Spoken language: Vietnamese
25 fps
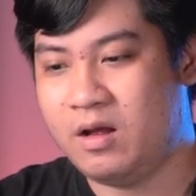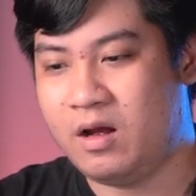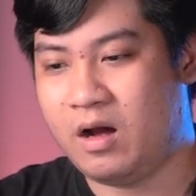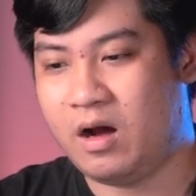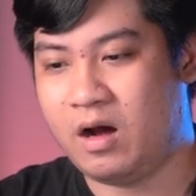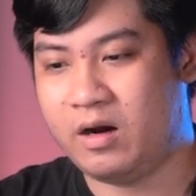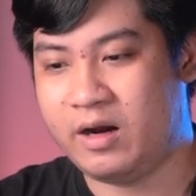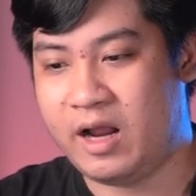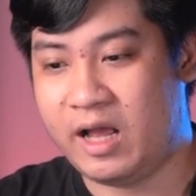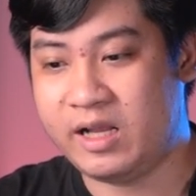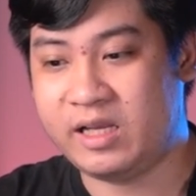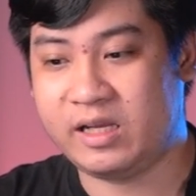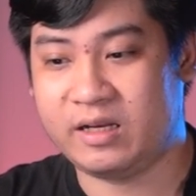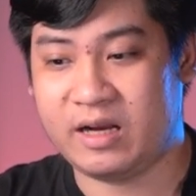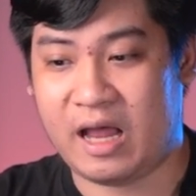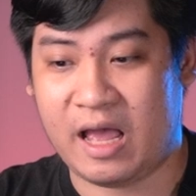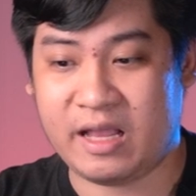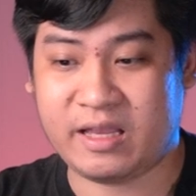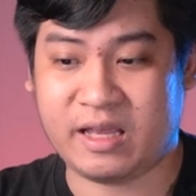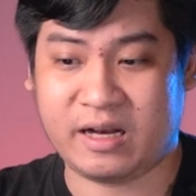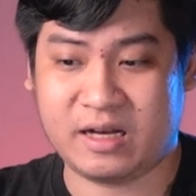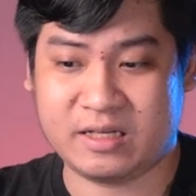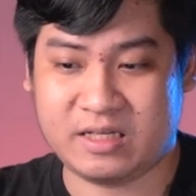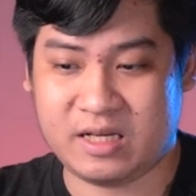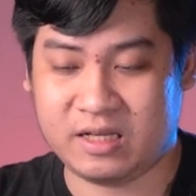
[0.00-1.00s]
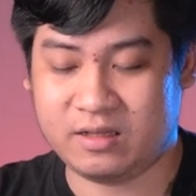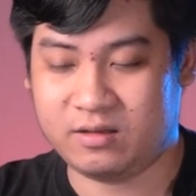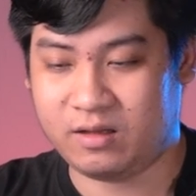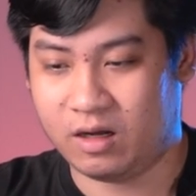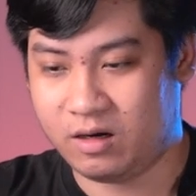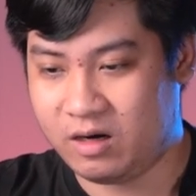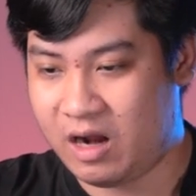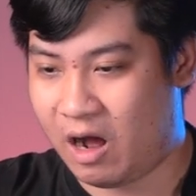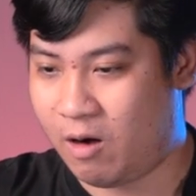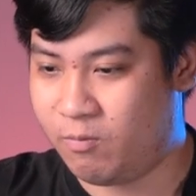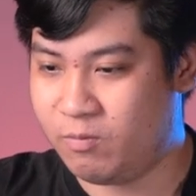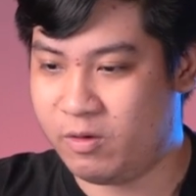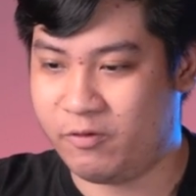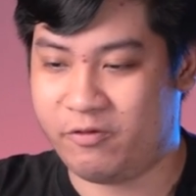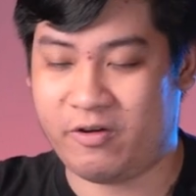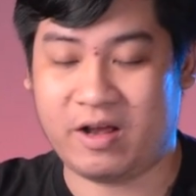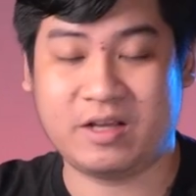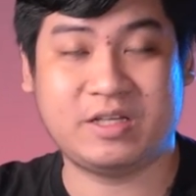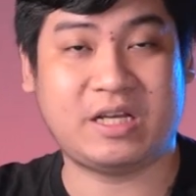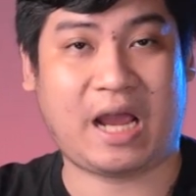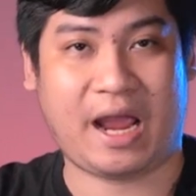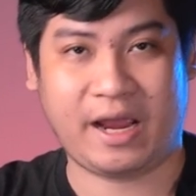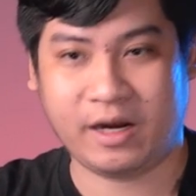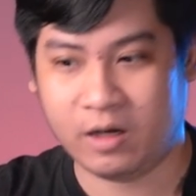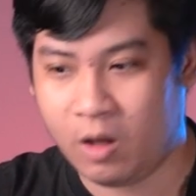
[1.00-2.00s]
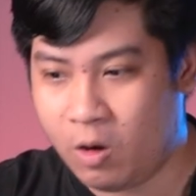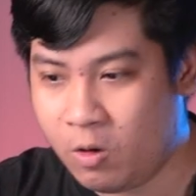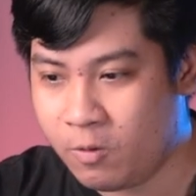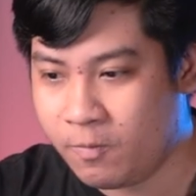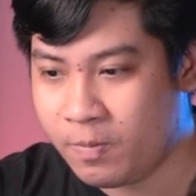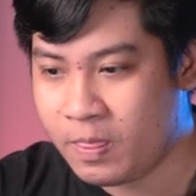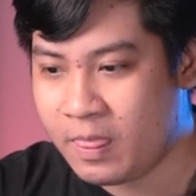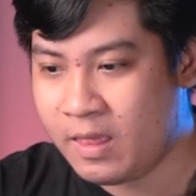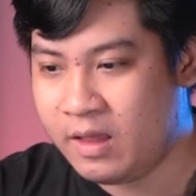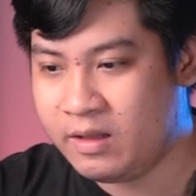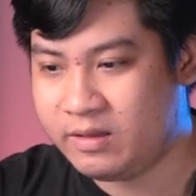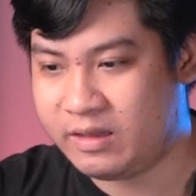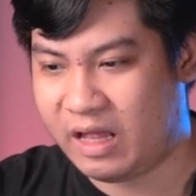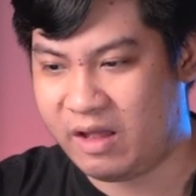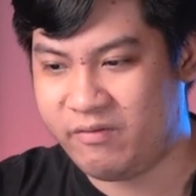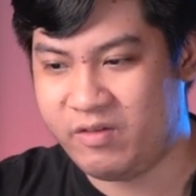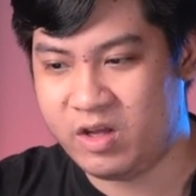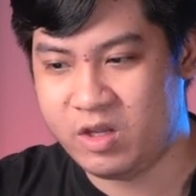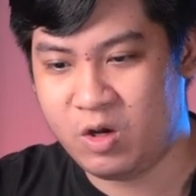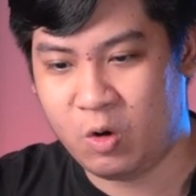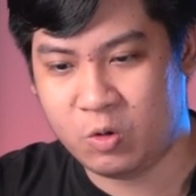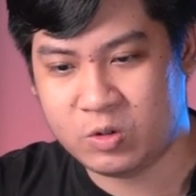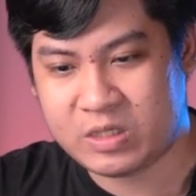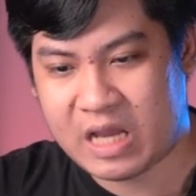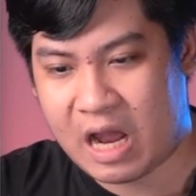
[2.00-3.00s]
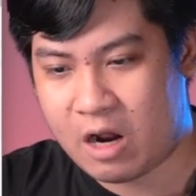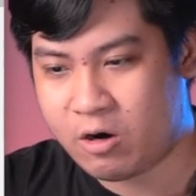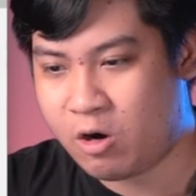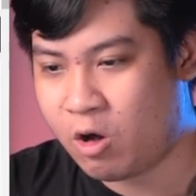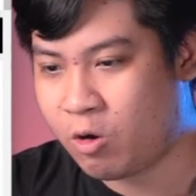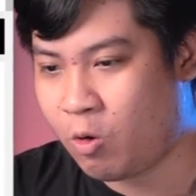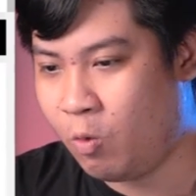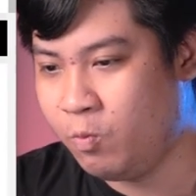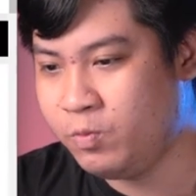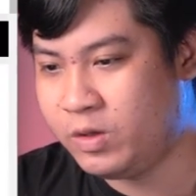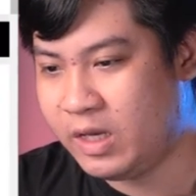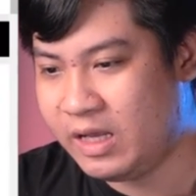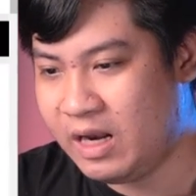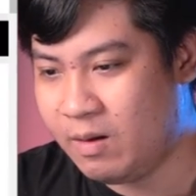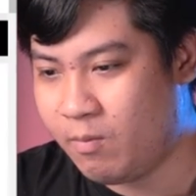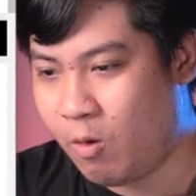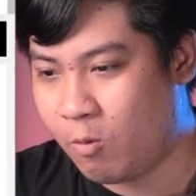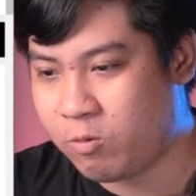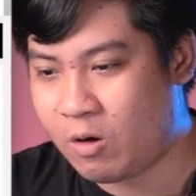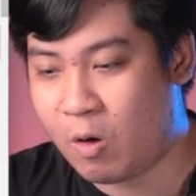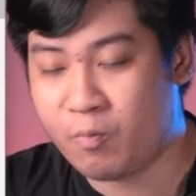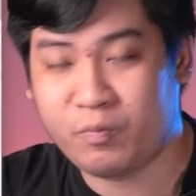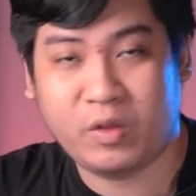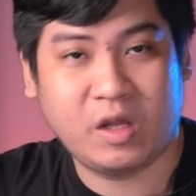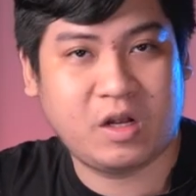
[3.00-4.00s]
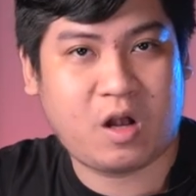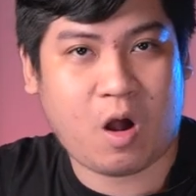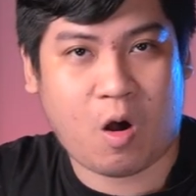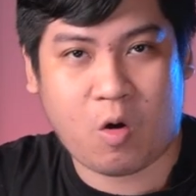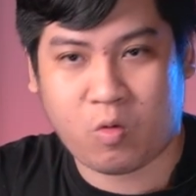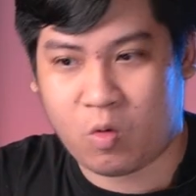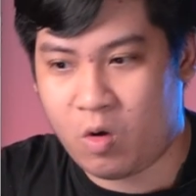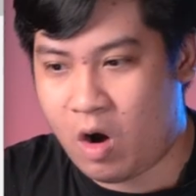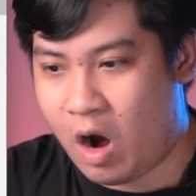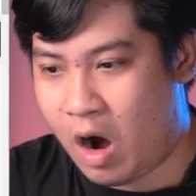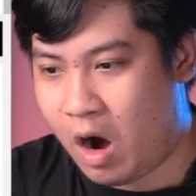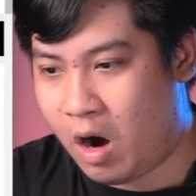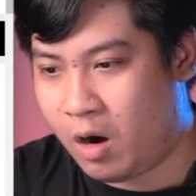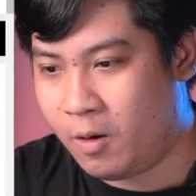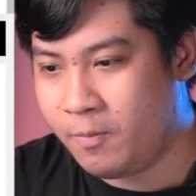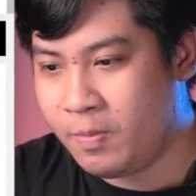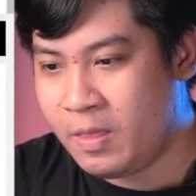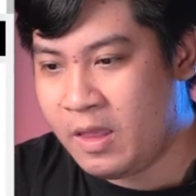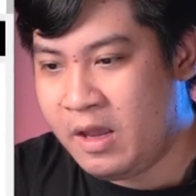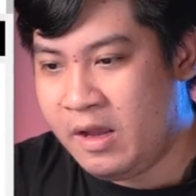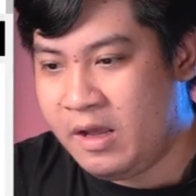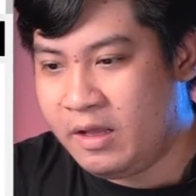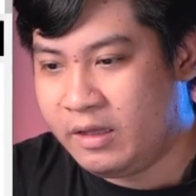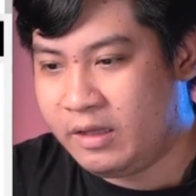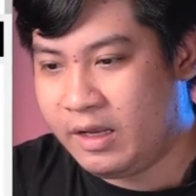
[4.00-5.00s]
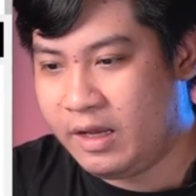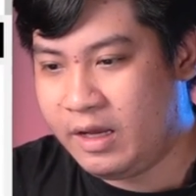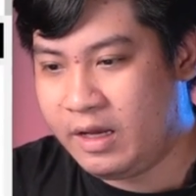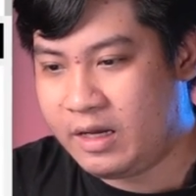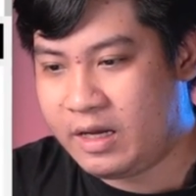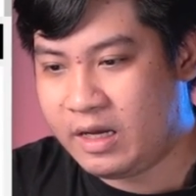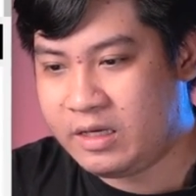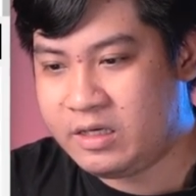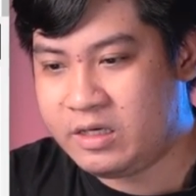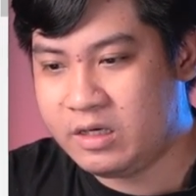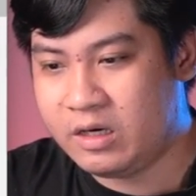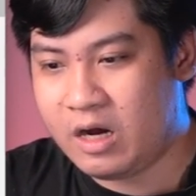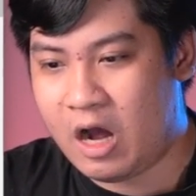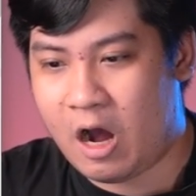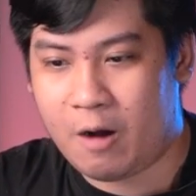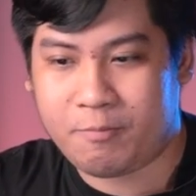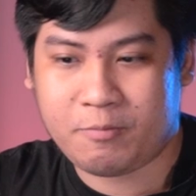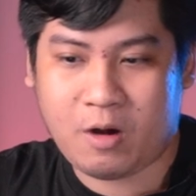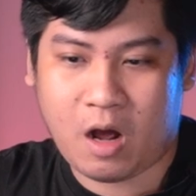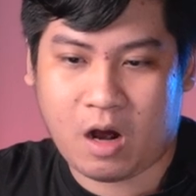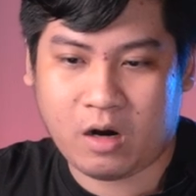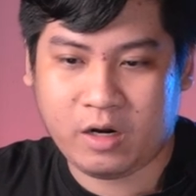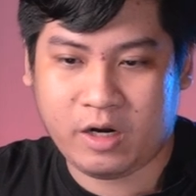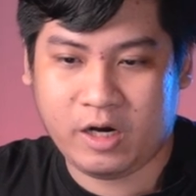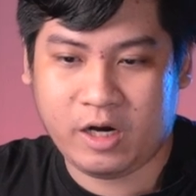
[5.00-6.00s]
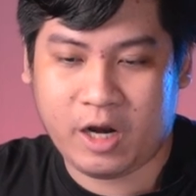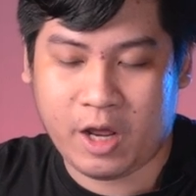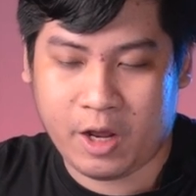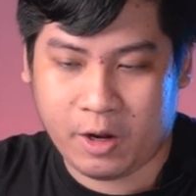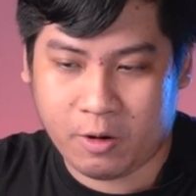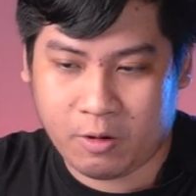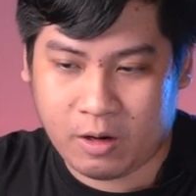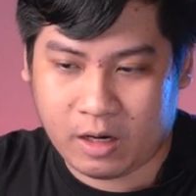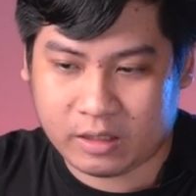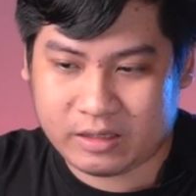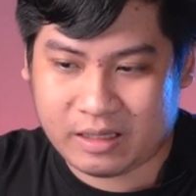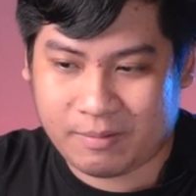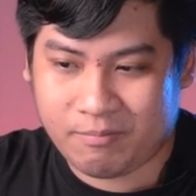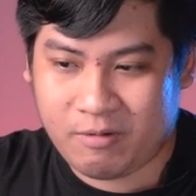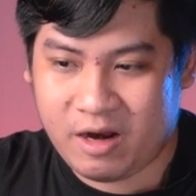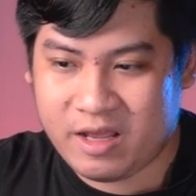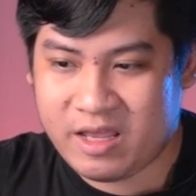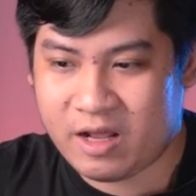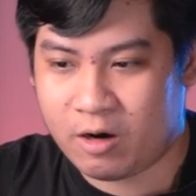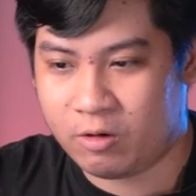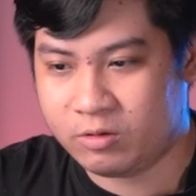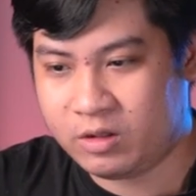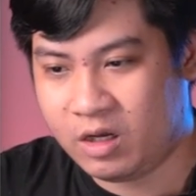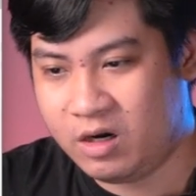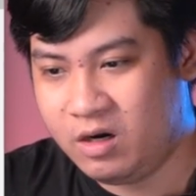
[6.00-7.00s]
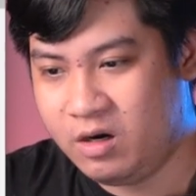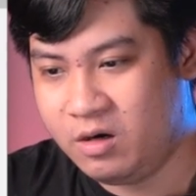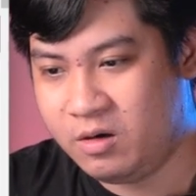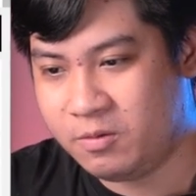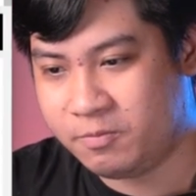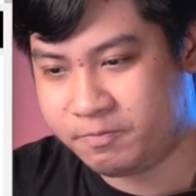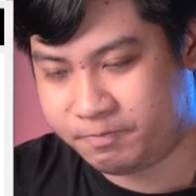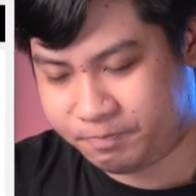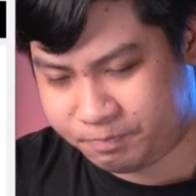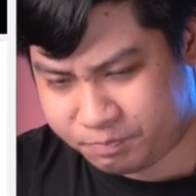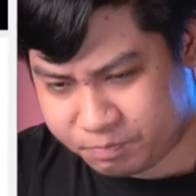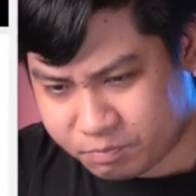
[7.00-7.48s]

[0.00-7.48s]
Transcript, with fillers: Ờ, để để Genesis tự động là phá sản luôn tại vì dù sao đó cũng chỉ là một công ty con của họ thì cái trường hợp đó thì liệu là tâm lý nhà đầu tư